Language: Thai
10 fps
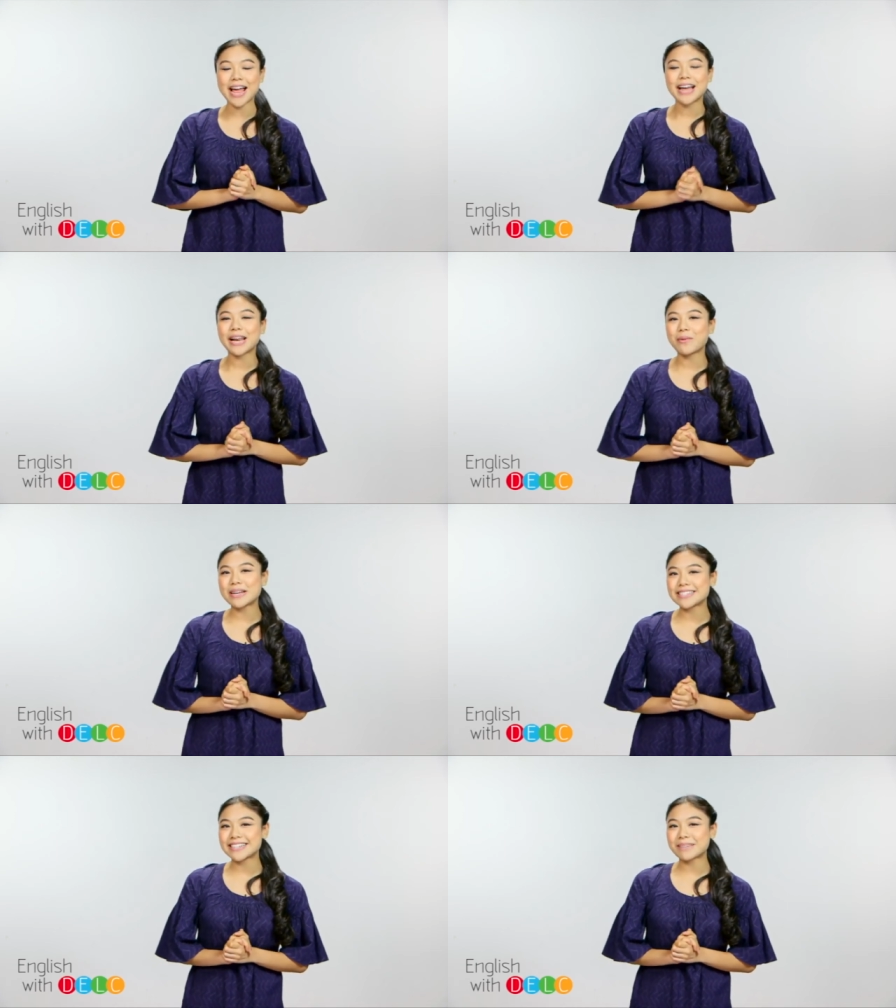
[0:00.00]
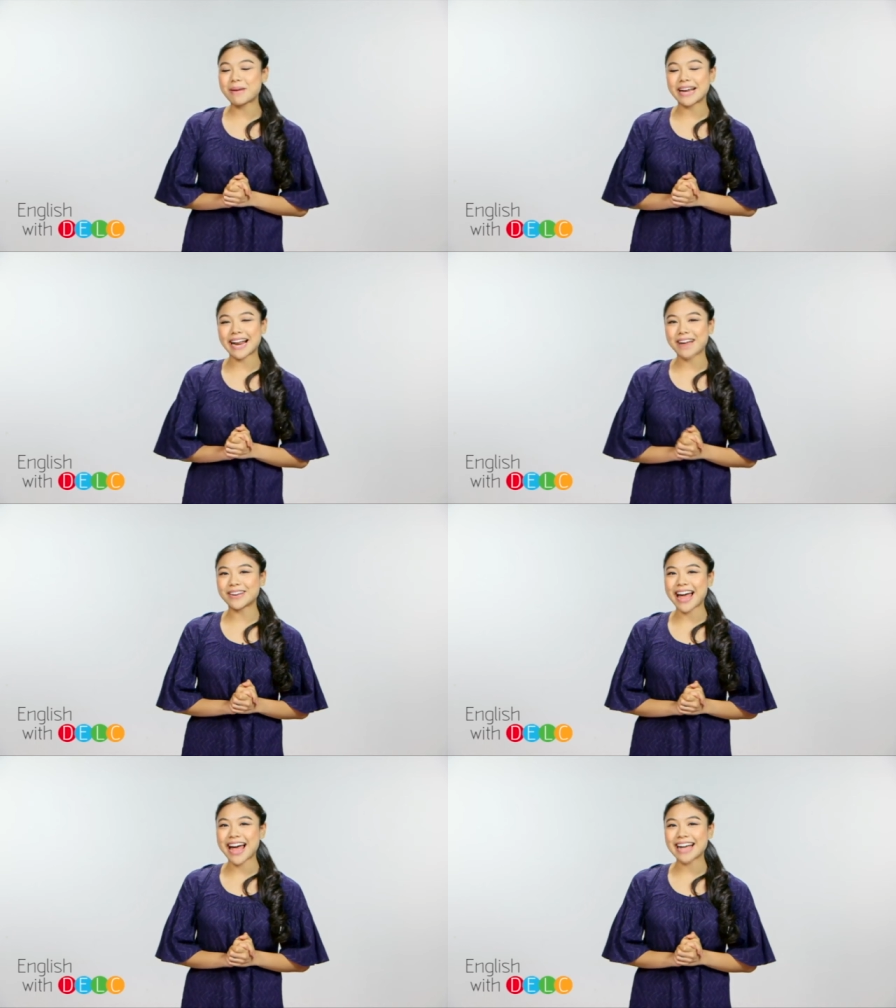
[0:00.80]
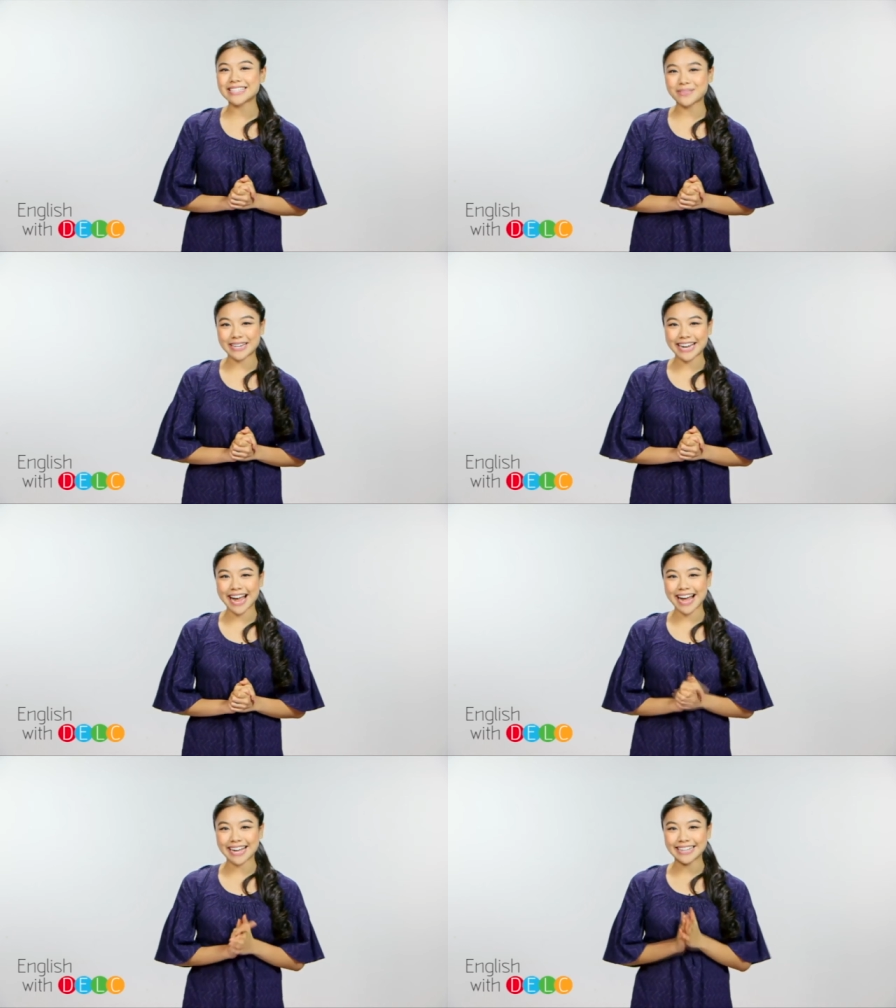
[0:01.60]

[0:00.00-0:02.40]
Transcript: แล้วไว้เจอกันใหม่คราวหน้า สวัสดีค่ะ